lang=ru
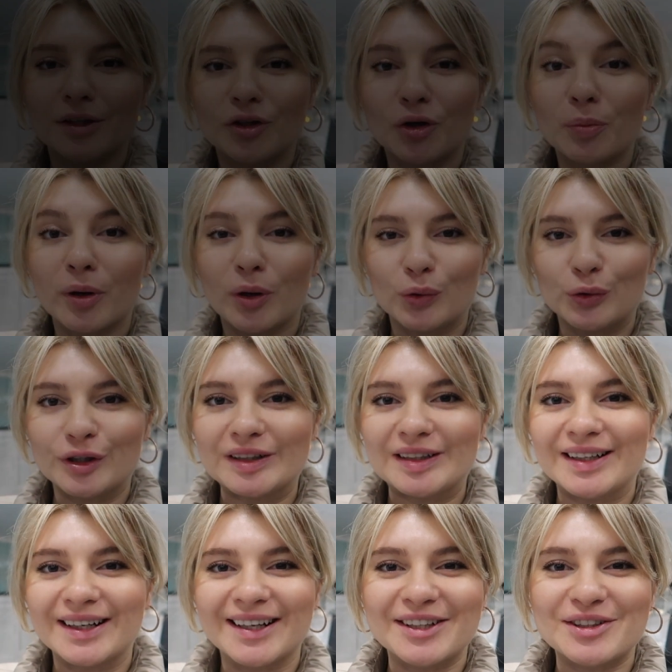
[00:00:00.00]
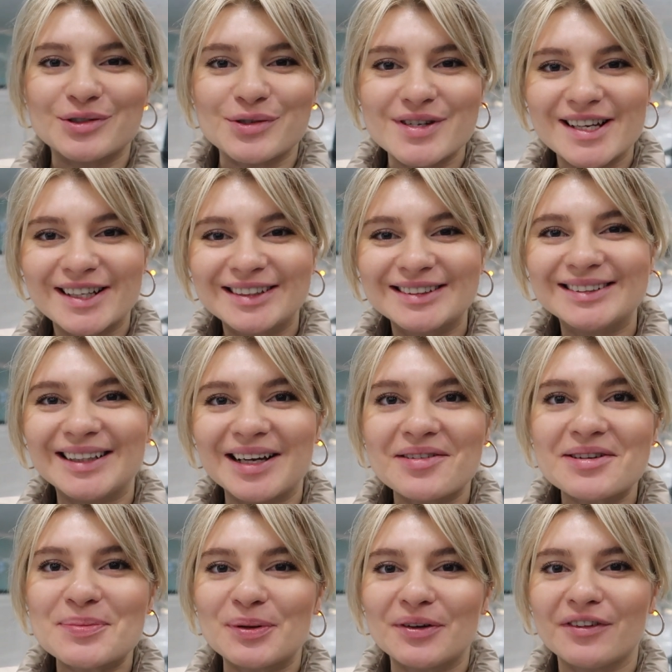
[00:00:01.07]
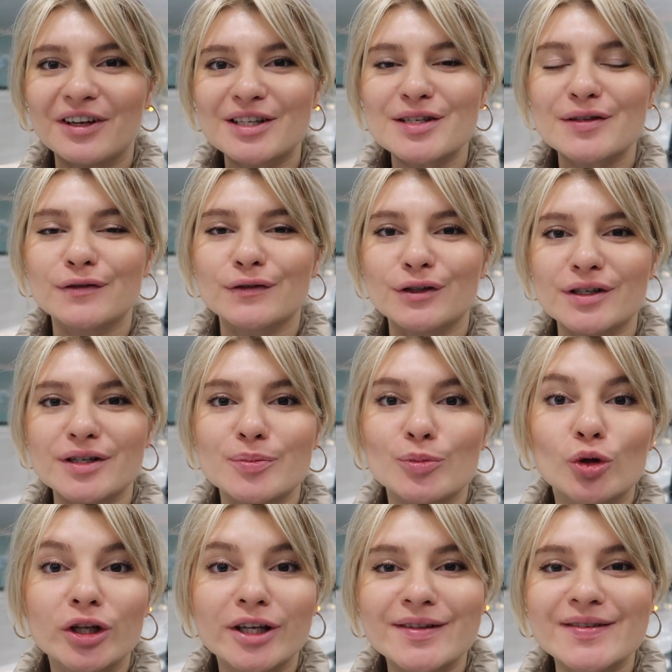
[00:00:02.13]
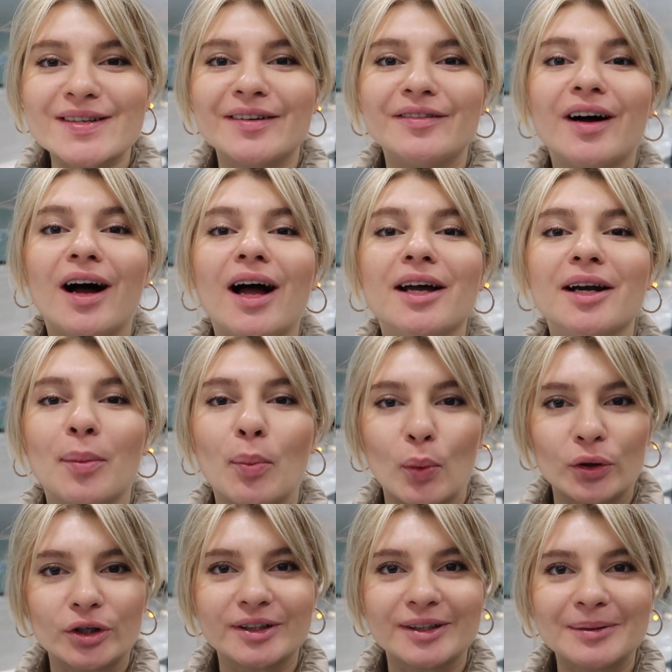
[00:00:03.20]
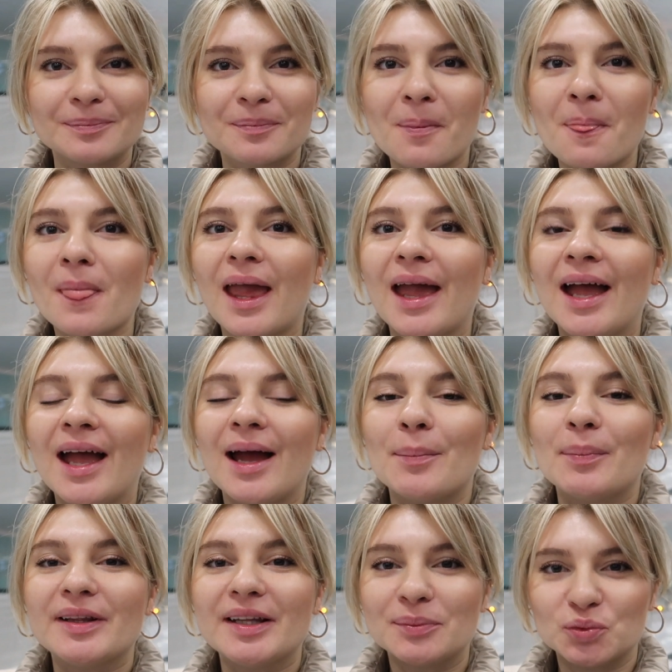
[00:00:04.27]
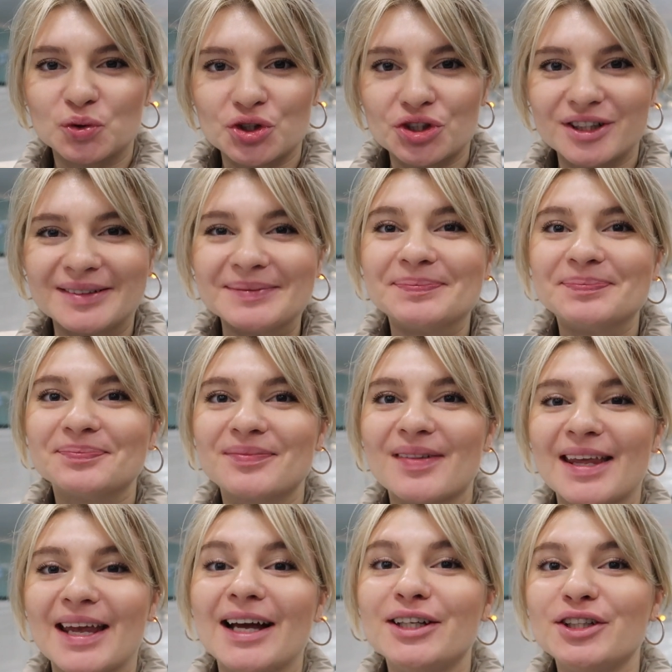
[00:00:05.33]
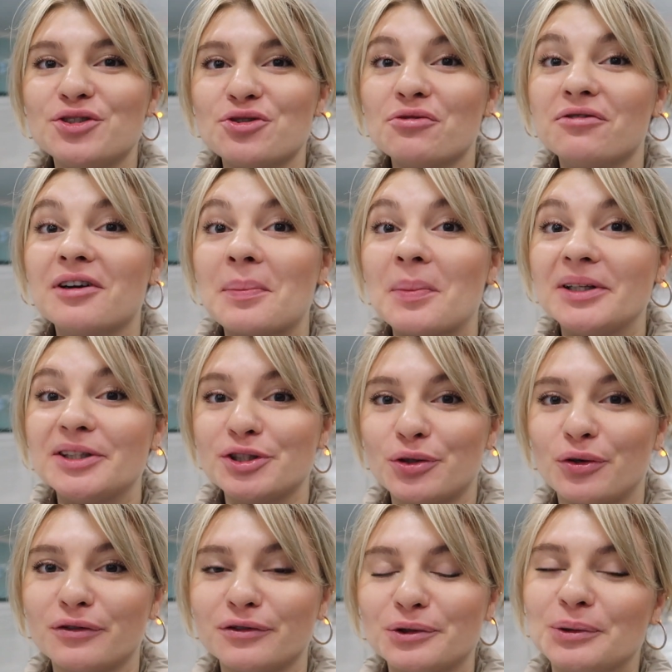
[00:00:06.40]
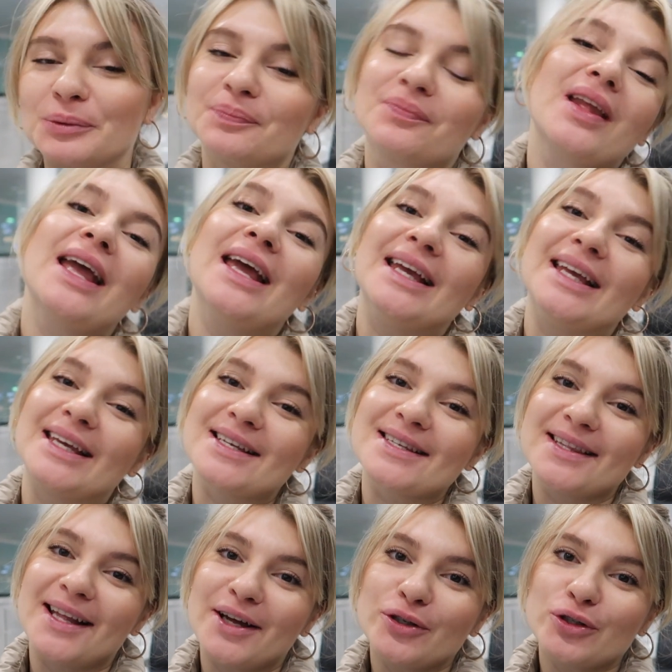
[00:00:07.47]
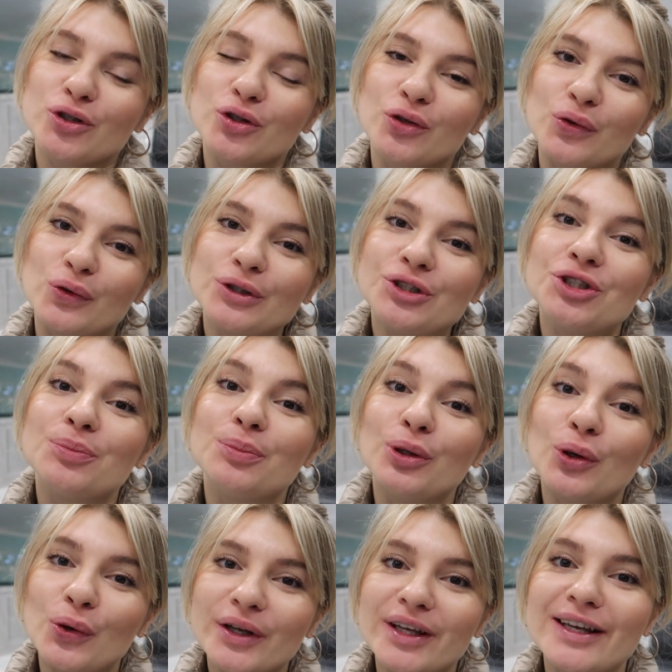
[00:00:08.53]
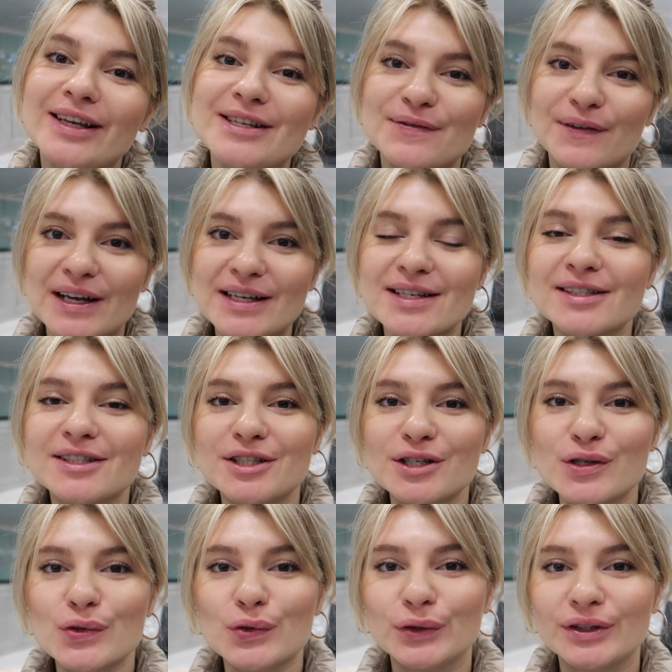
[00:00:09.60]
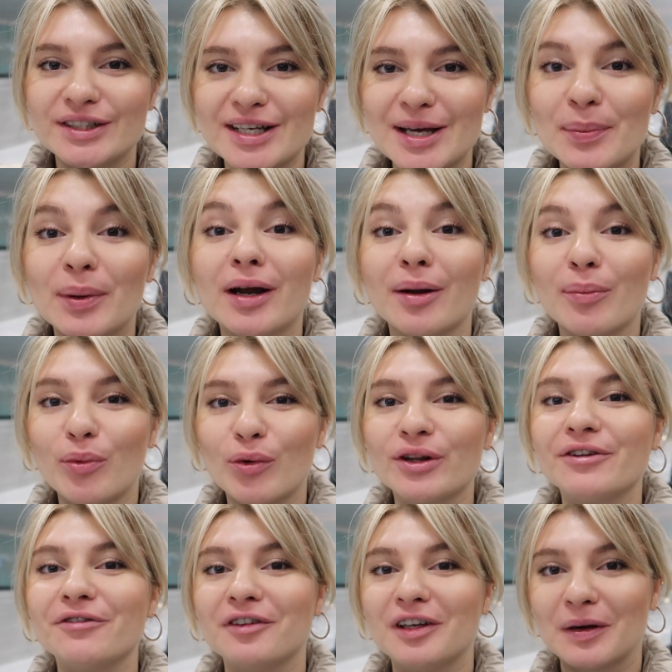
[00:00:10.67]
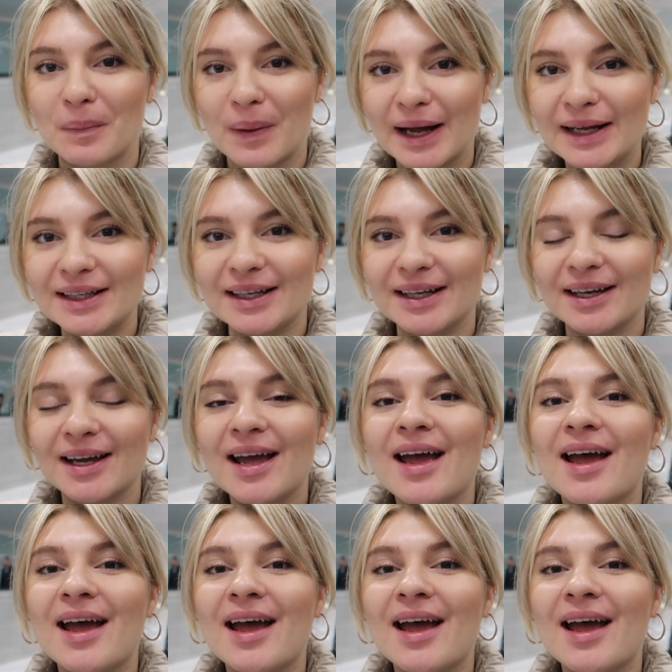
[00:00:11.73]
Доброе утро, дорогие друзья! Я вас приветствую из Мюнхенского аэропорта, потому что я лечу в командировку. я знаю, что очень многих из вас интересует тема работы в Германии